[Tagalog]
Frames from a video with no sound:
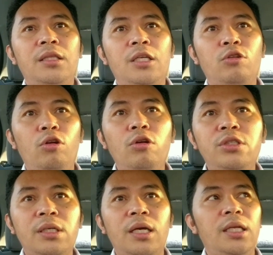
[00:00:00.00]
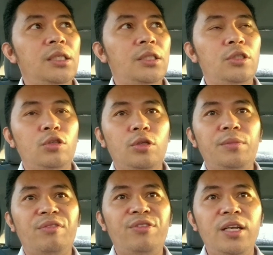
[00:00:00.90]
Technological Institute of
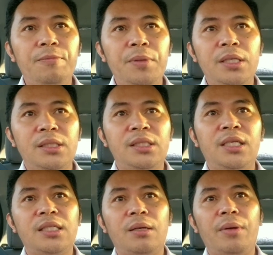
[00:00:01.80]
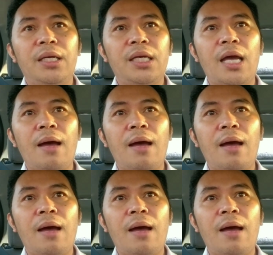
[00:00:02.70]
the Philippines dyan sa May